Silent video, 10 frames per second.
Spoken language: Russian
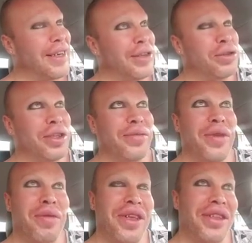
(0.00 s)
Да, точно,
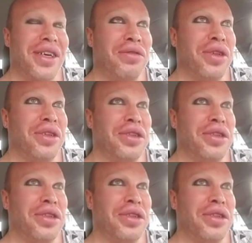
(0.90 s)
непонятно, кого надо